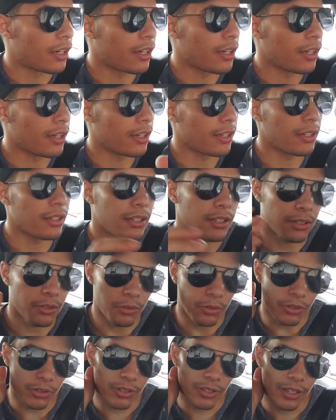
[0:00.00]
Ah,
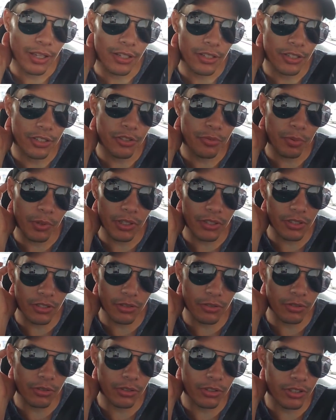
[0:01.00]
ontem a gente
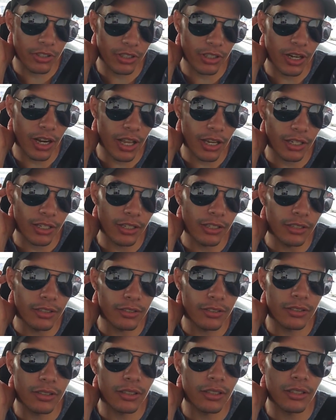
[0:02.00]
precisou tirar a
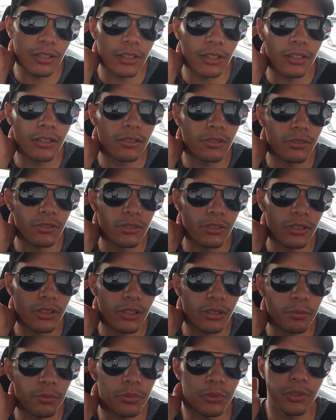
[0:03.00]
aliança, não
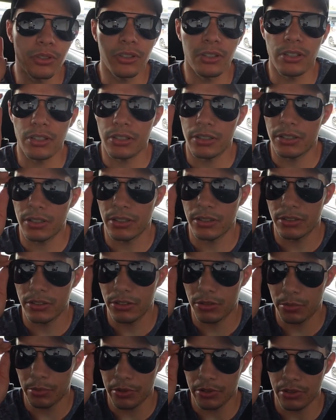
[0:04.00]
sei por que, que a
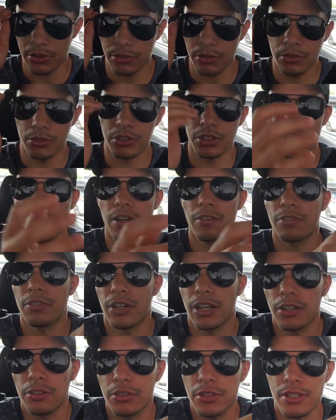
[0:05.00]
gente precisou tirar,
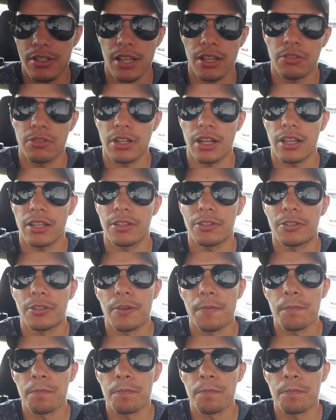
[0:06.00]
foi lá no ensaio do Caléu.